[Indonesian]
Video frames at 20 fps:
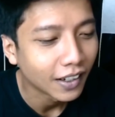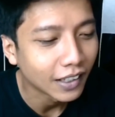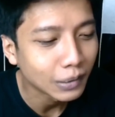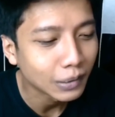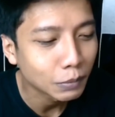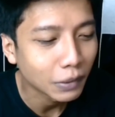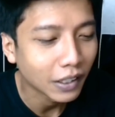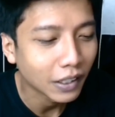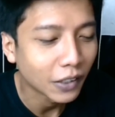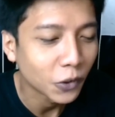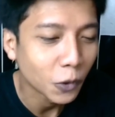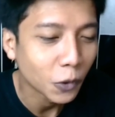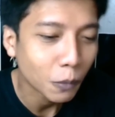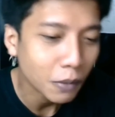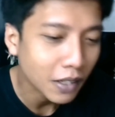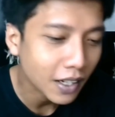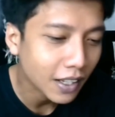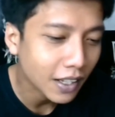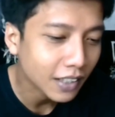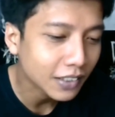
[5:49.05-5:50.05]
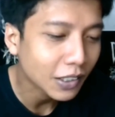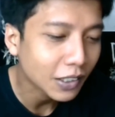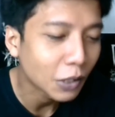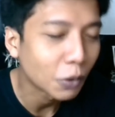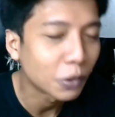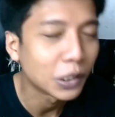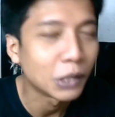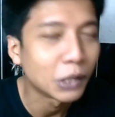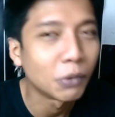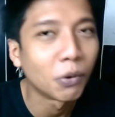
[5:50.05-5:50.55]
spiral 12 kalau
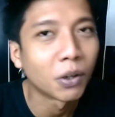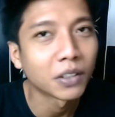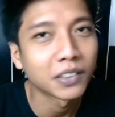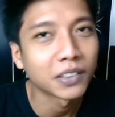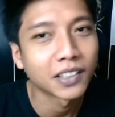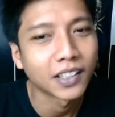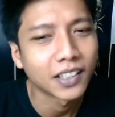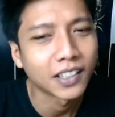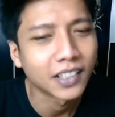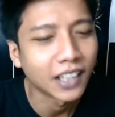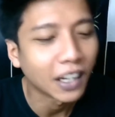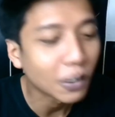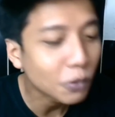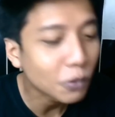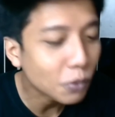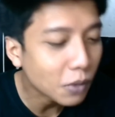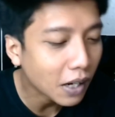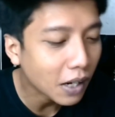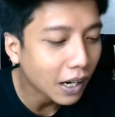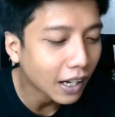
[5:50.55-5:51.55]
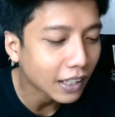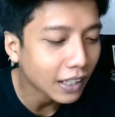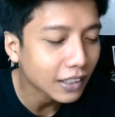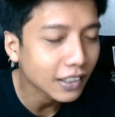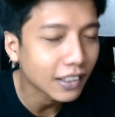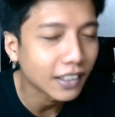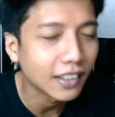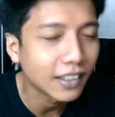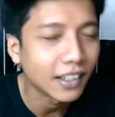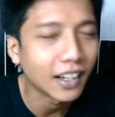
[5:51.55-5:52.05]
di wordnya dia kuat
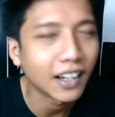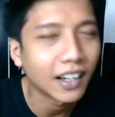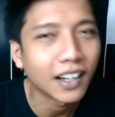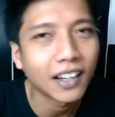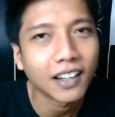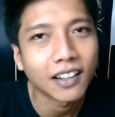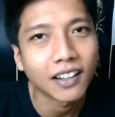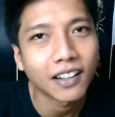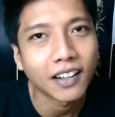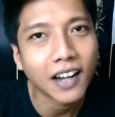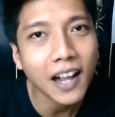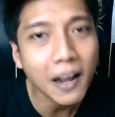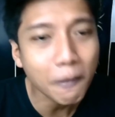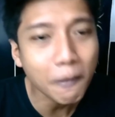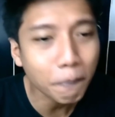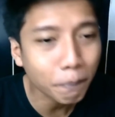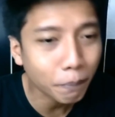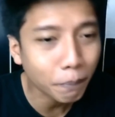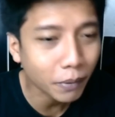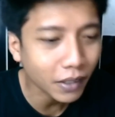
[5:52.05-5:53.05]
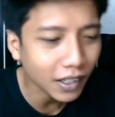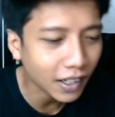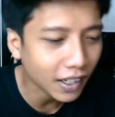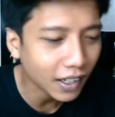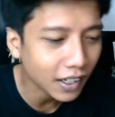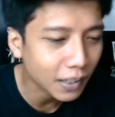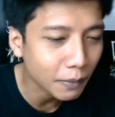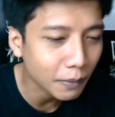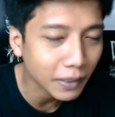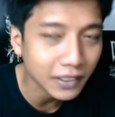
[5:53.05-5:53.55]
ya kenapa nggak
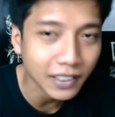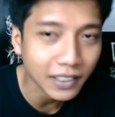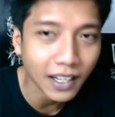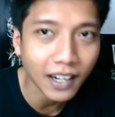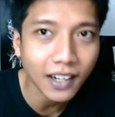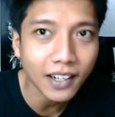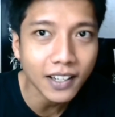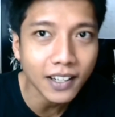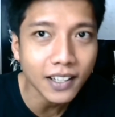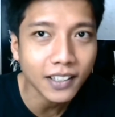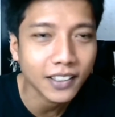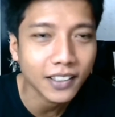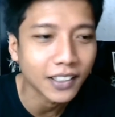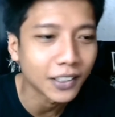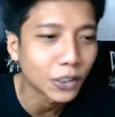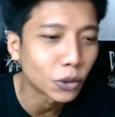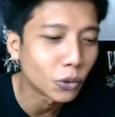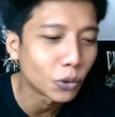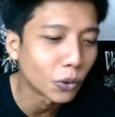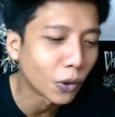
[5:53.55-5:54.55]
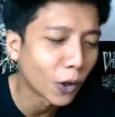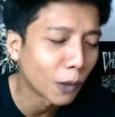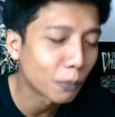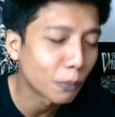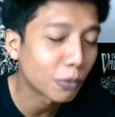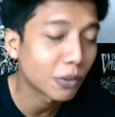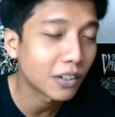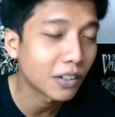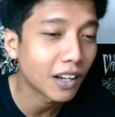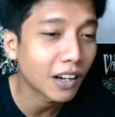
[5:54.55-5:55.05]
ada masalah gitu
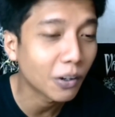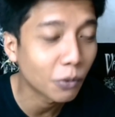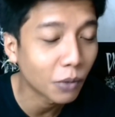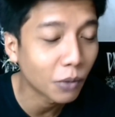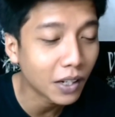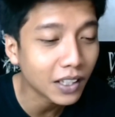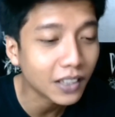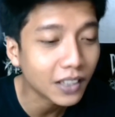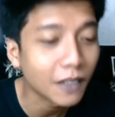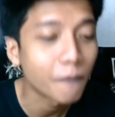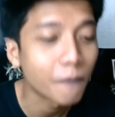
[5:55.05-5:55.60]
kalaupun nggak kuat